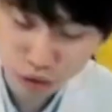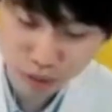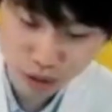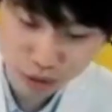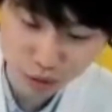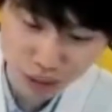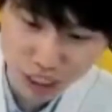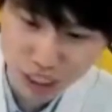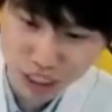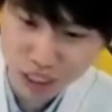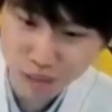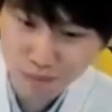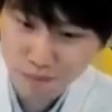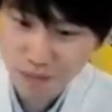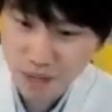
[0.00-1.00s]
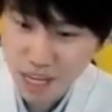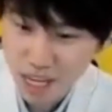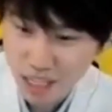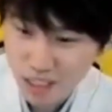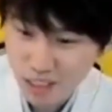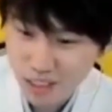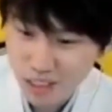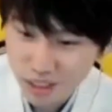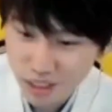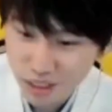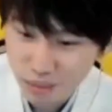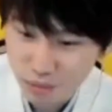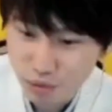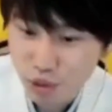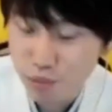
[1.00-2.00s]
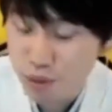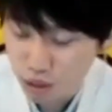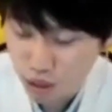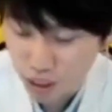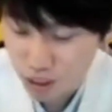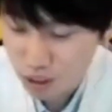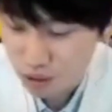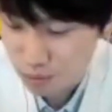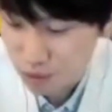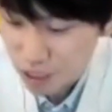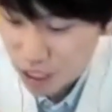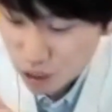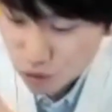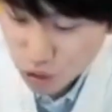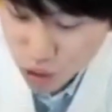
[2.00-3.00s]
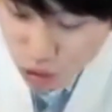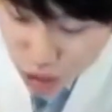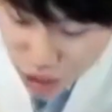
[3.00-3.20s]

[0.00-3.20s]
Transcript: 们这种一起，不是抱团，那叫什么？选手